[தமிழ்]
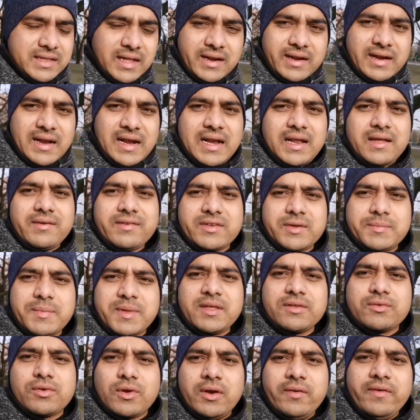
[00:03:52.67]
த நல்ல விஷயமா
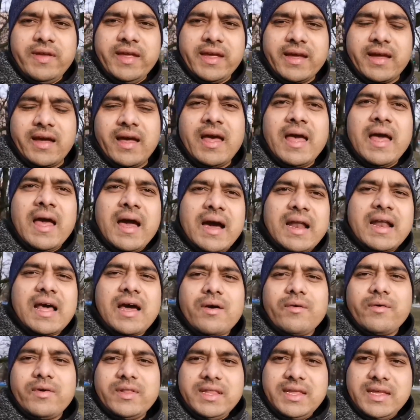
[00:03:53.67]
தான் சொல்லுவீங்க ஆனால்
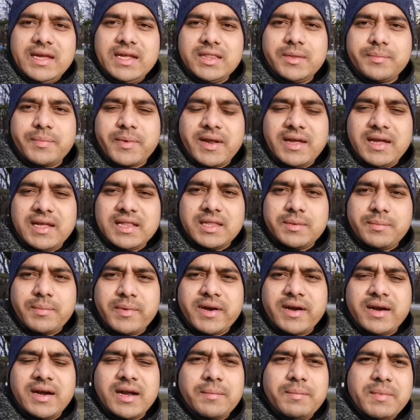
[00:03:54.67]
அவன் வந்து பண்ணால் ஏற்றுக்க
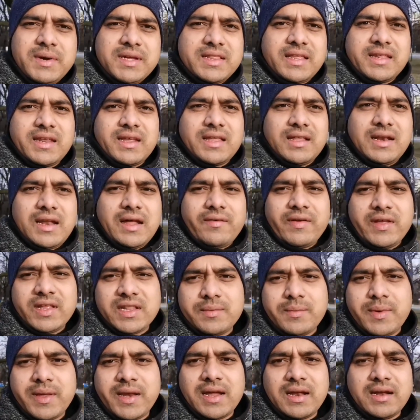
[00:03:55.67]
மாட்டானா நமக்கு தெரியாதுல்ல அவன்
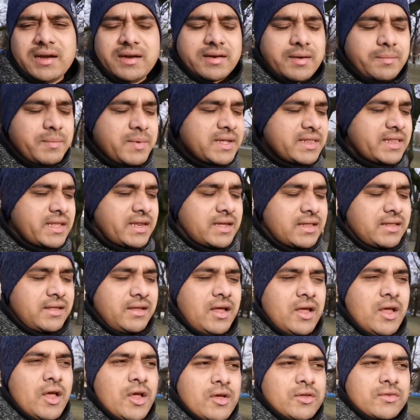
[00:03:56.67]
எந்த மாதிரி ஆளுன்னு நமக்கு தெரியாது
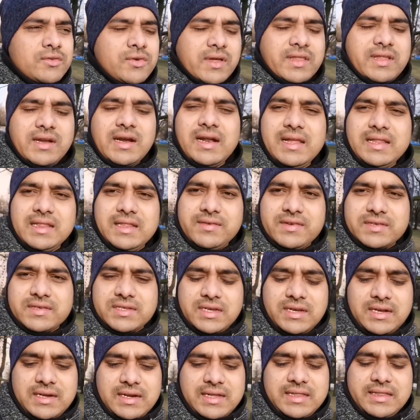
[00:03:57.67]
ஸோ அதனால் இந்த
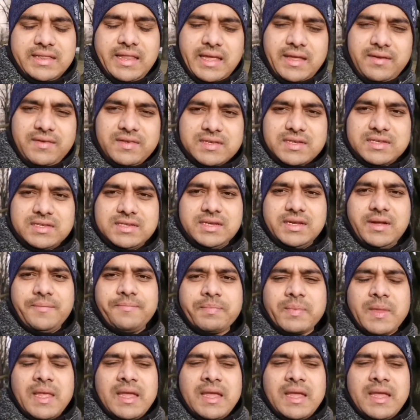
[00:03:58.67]
விஷயங்கள்லாம் தயவு செஞ்சு